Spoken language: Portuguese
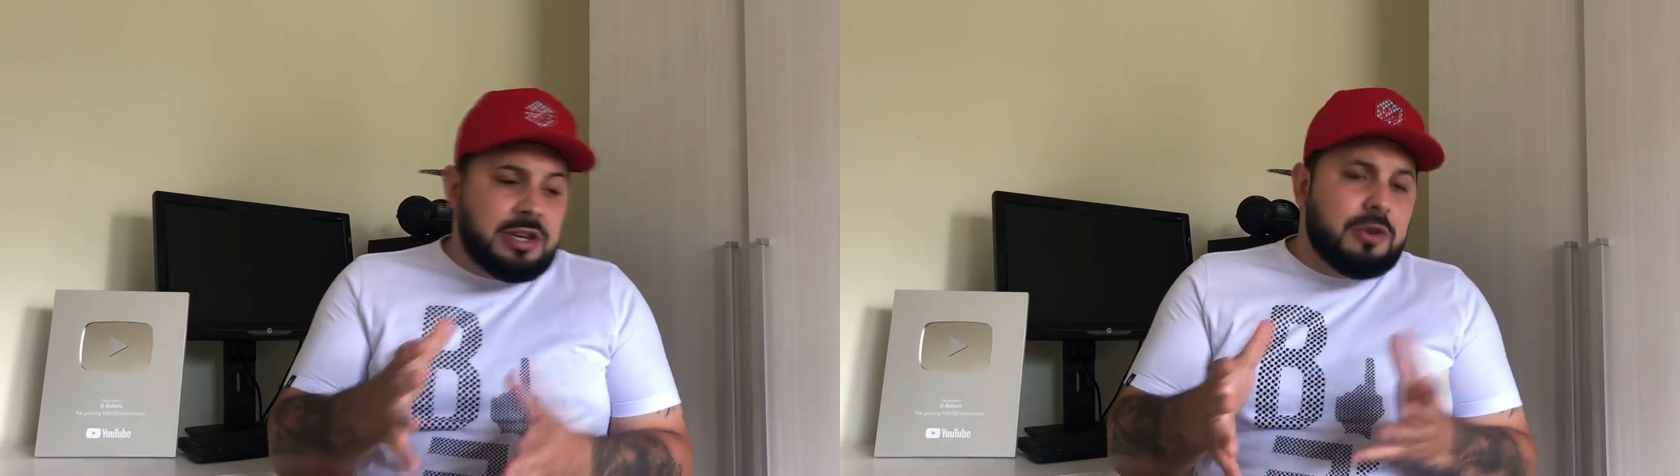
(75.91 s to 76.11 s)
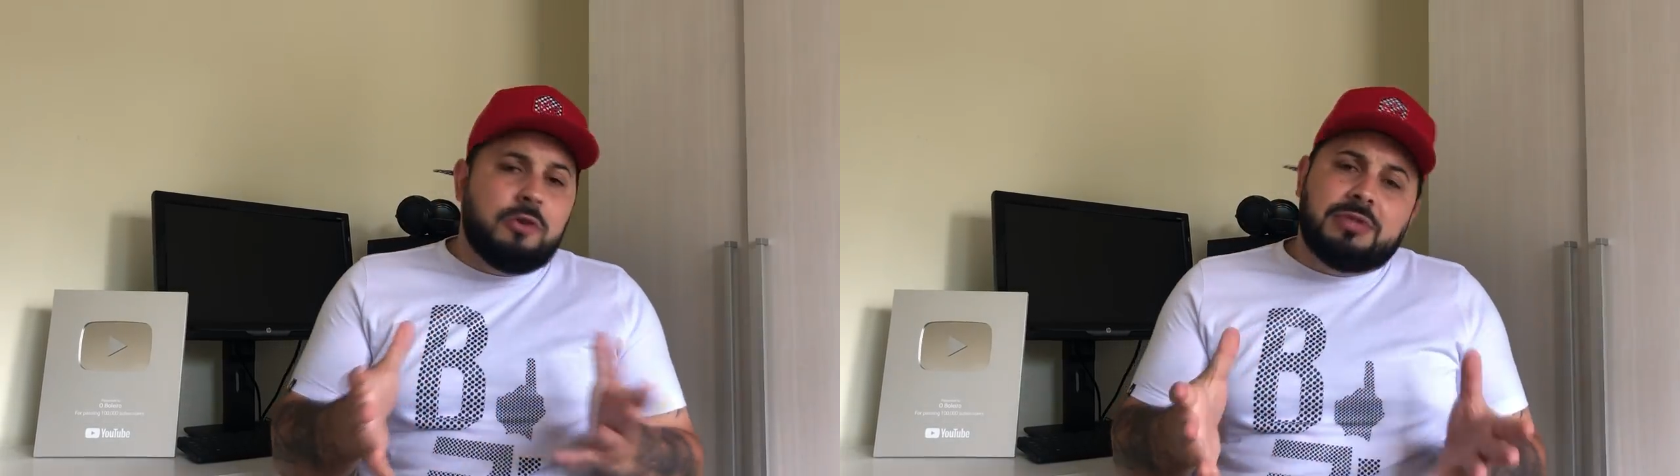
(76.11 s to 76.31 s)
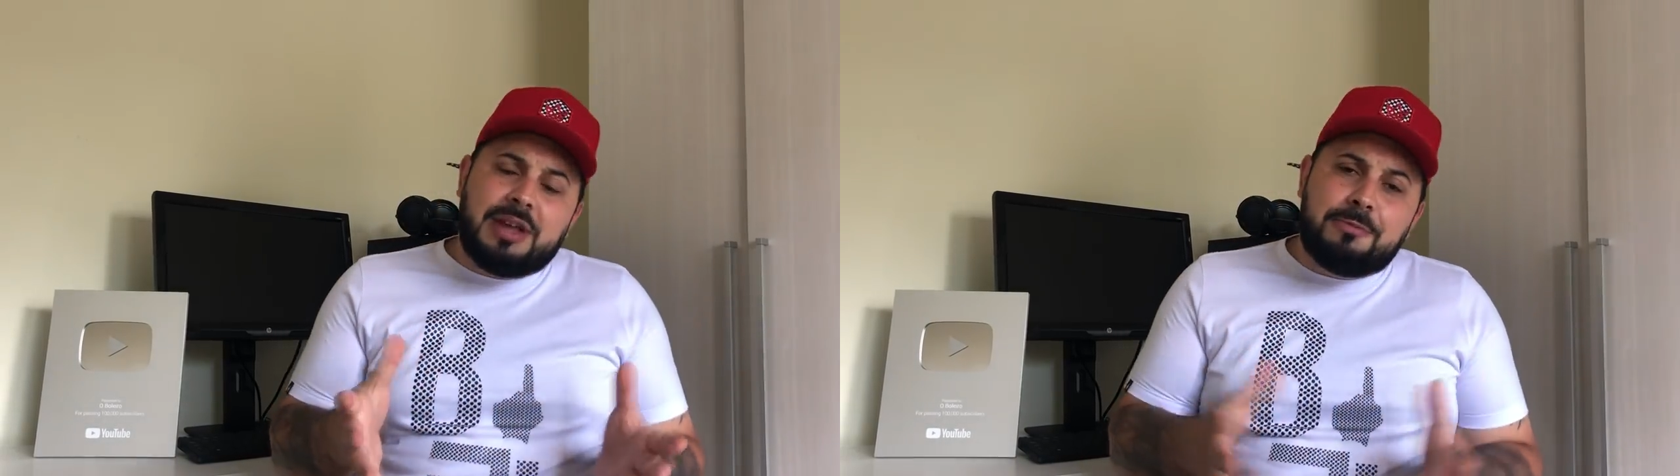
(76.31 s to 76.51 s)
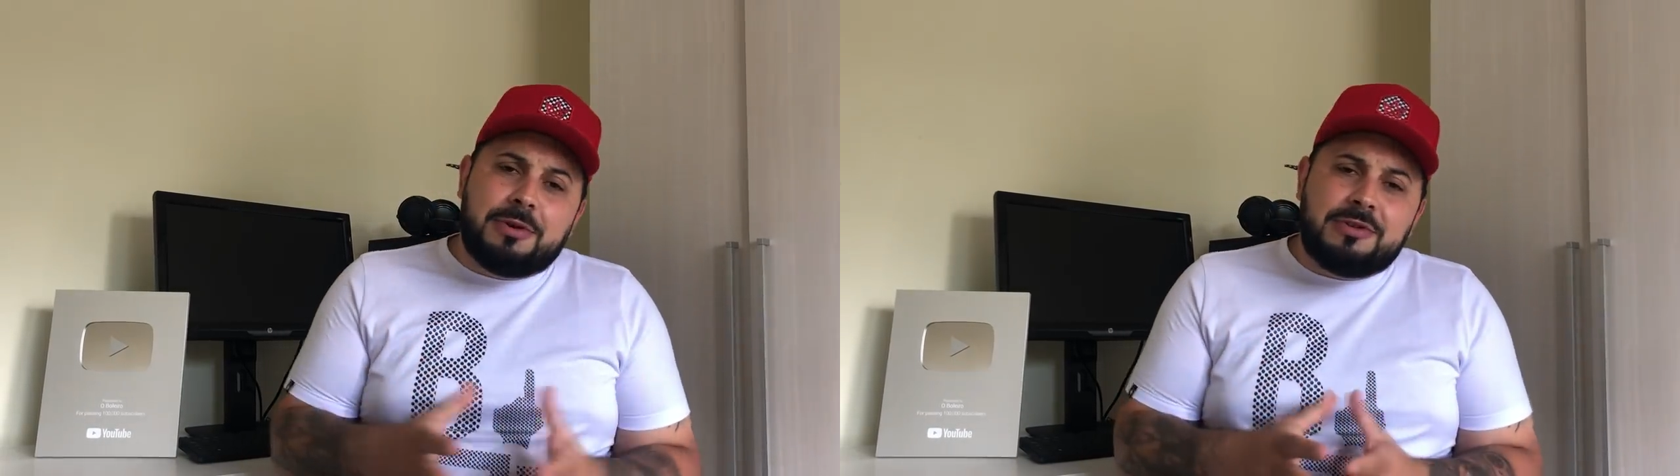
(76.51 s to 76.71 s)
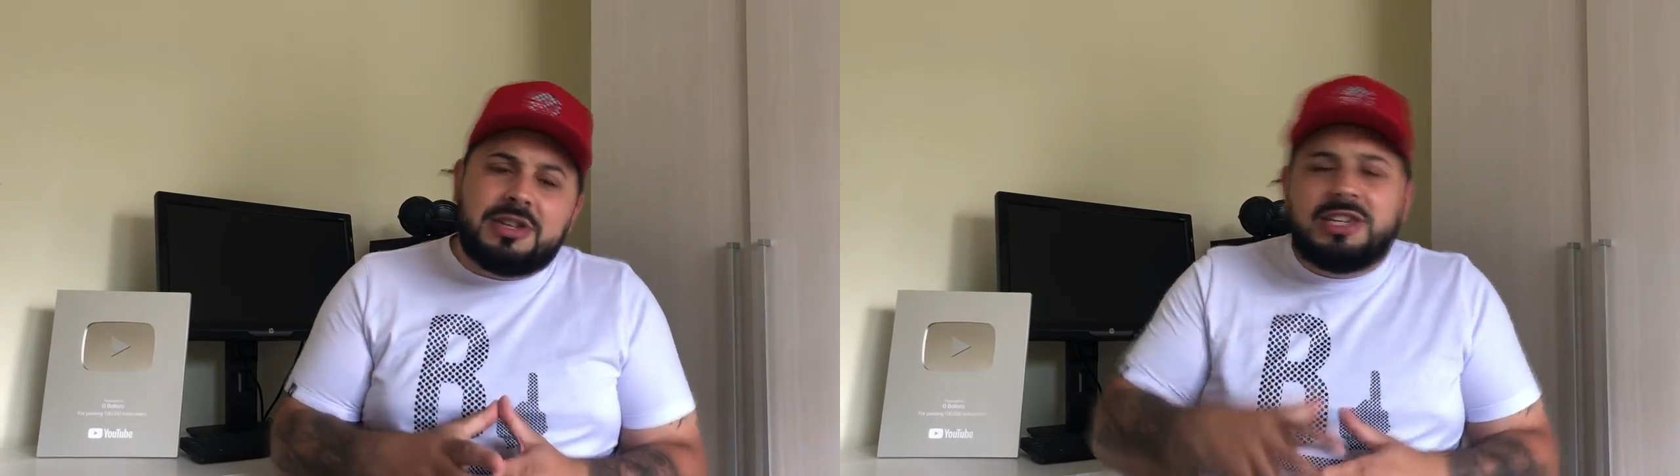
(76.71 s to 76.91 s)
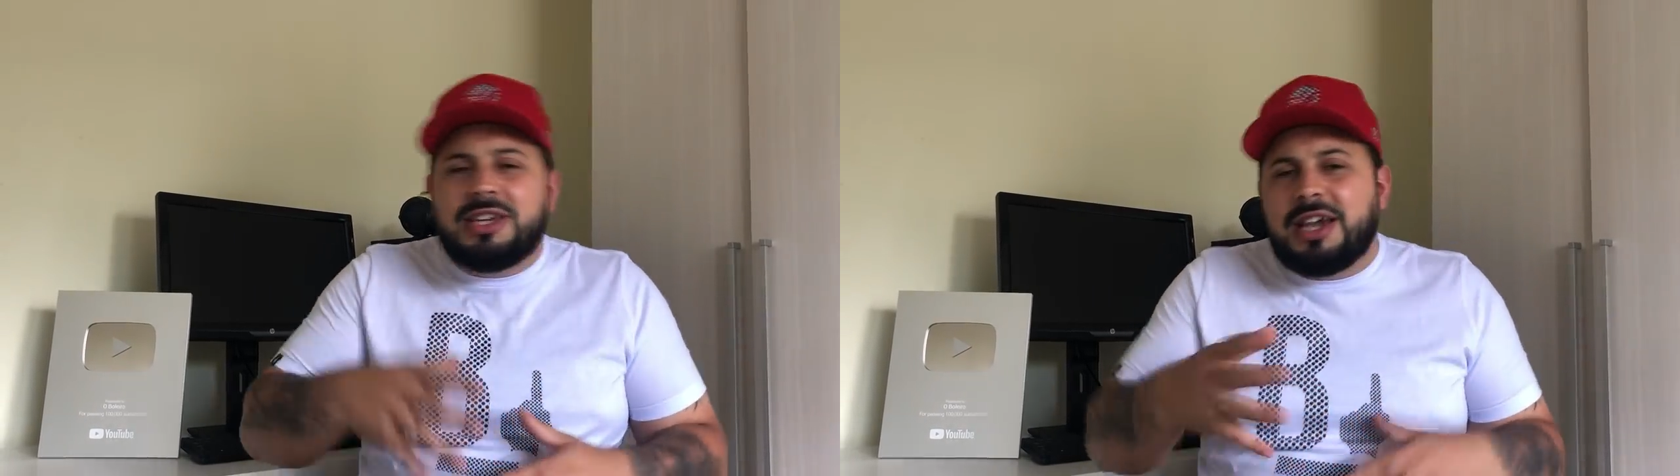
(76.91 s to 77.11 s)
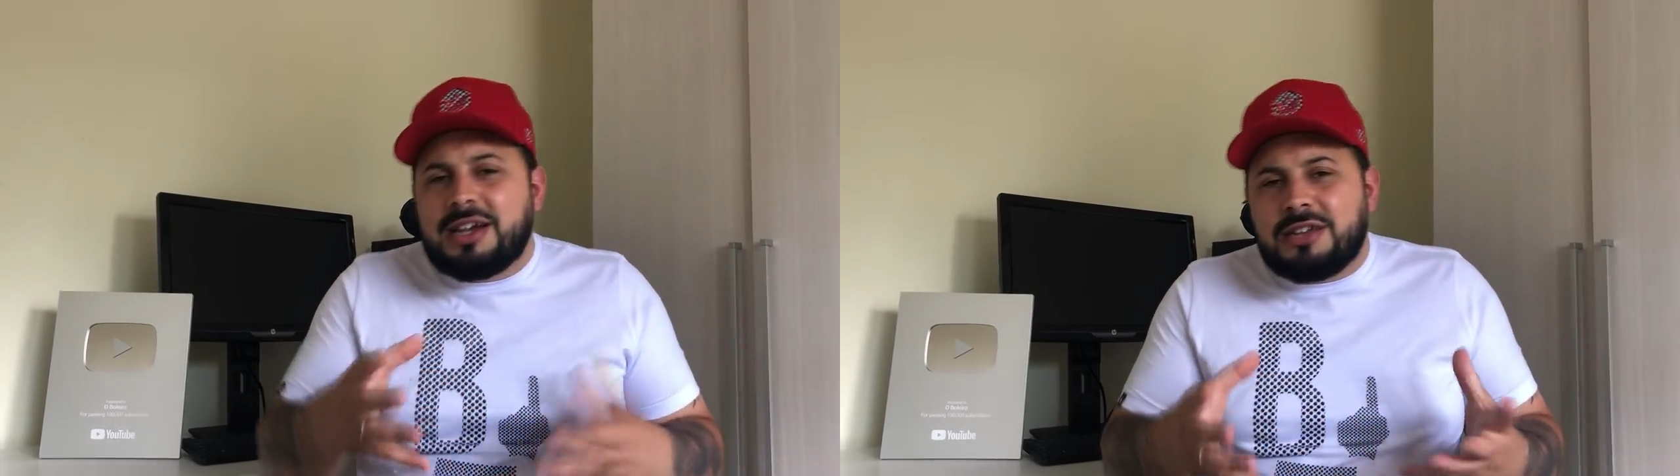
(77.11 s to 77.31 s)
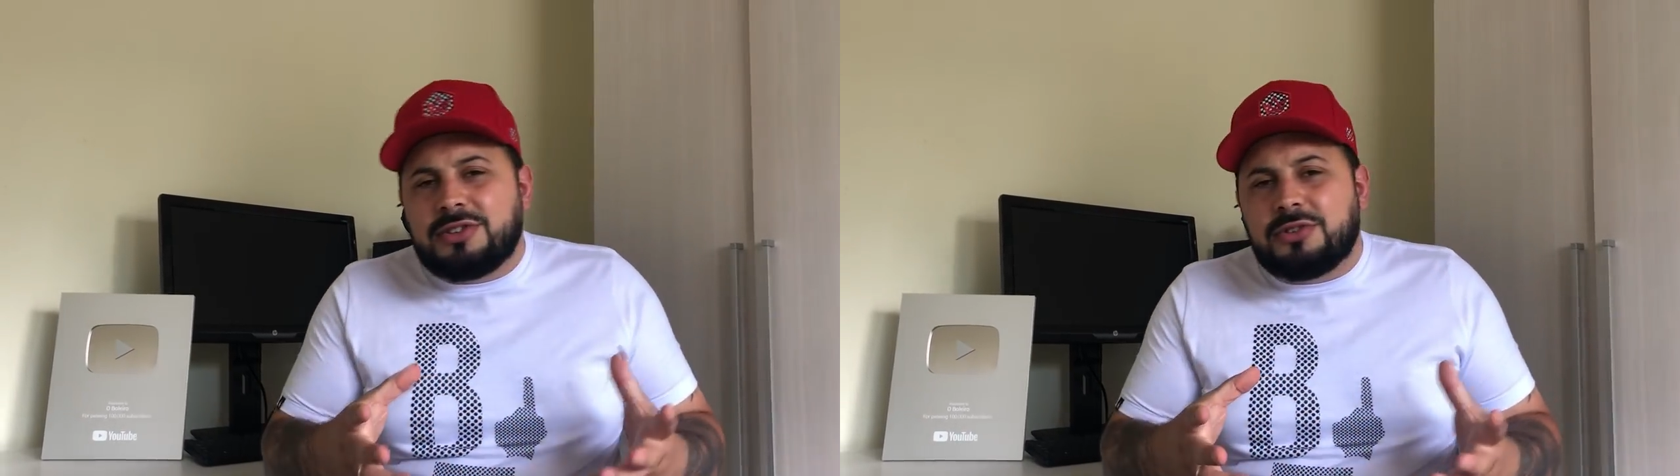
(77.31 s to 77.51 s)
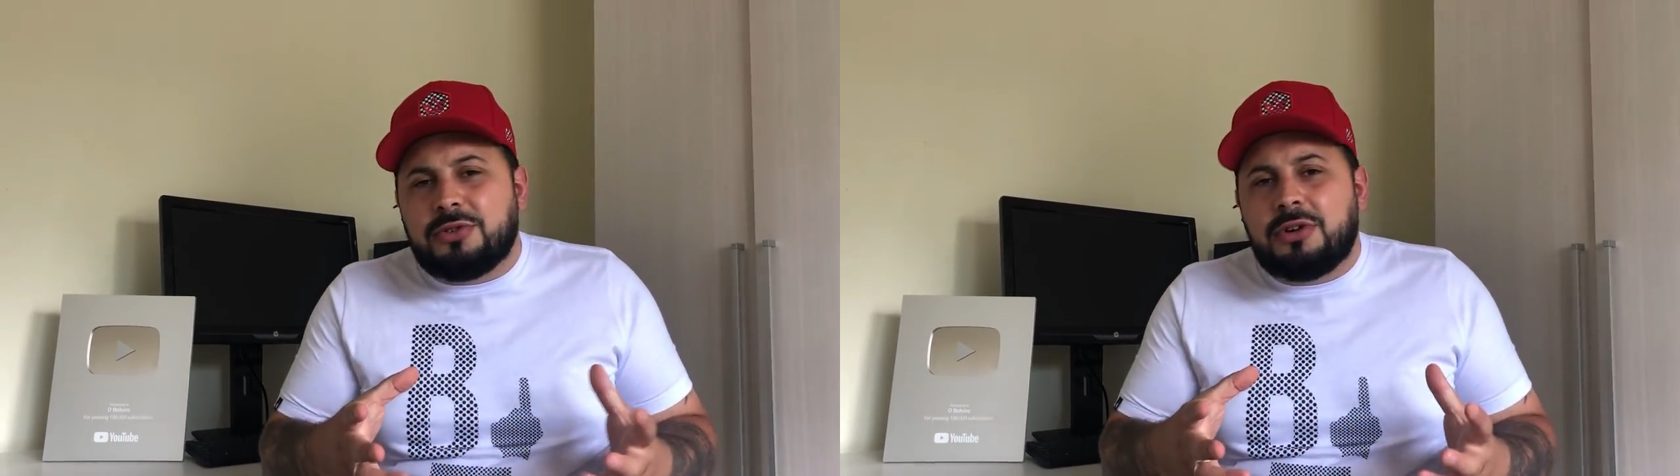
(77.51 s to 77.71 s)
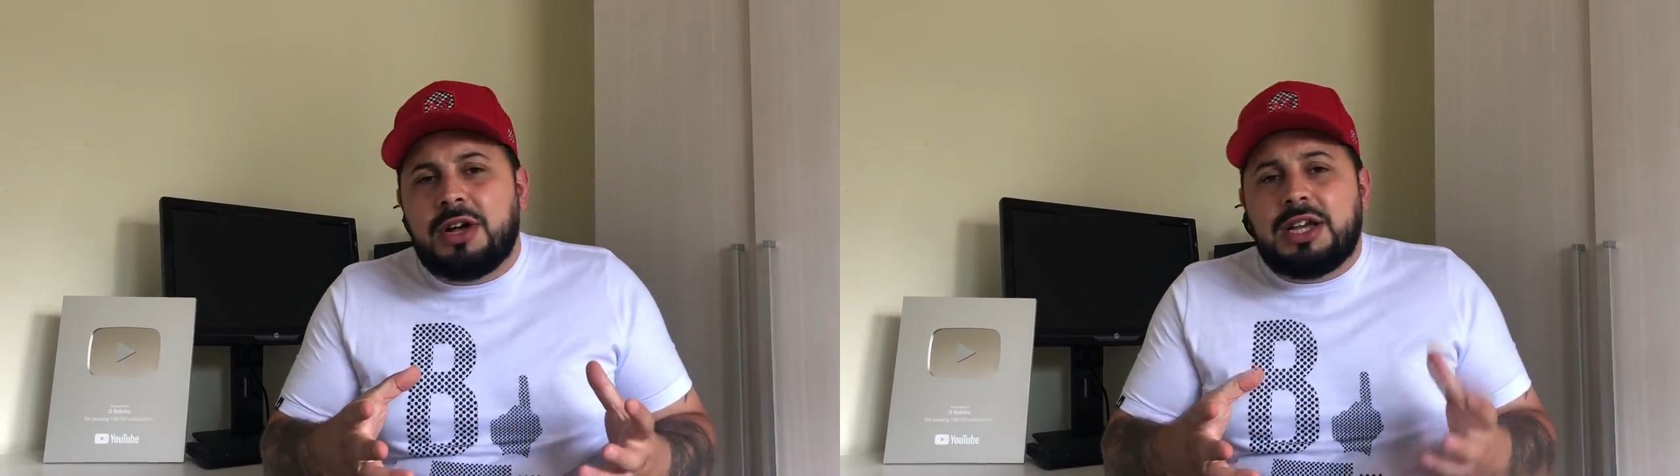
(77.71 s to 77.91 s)
E chegou um tempo que eu senti que
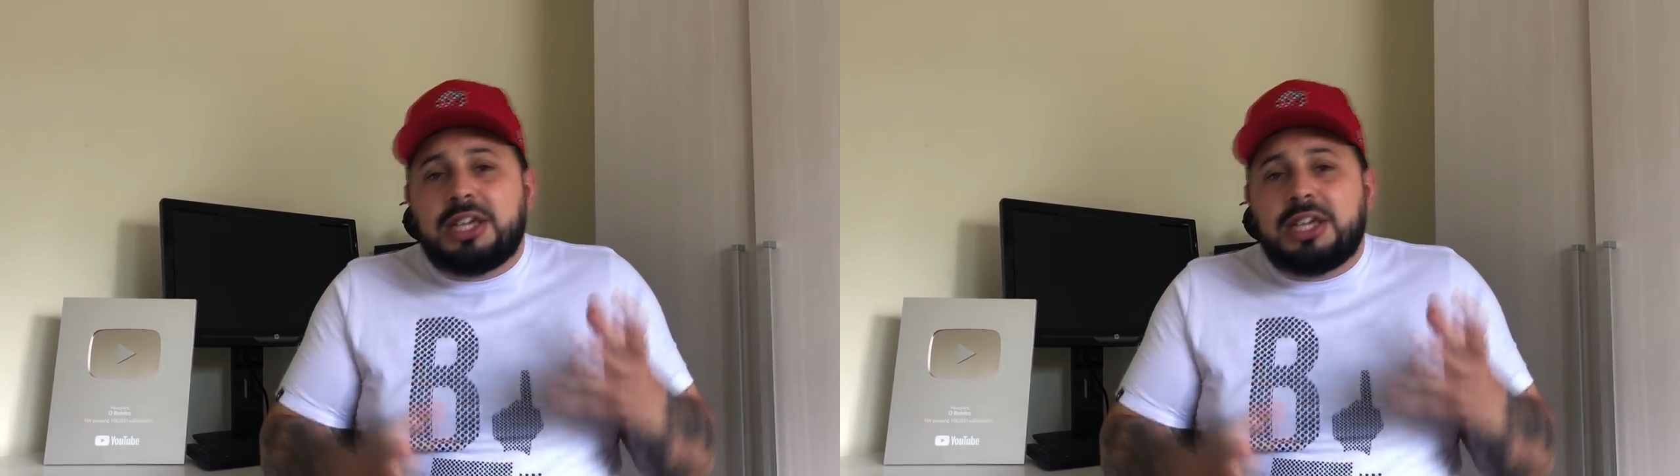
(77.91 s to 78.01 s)
cansou.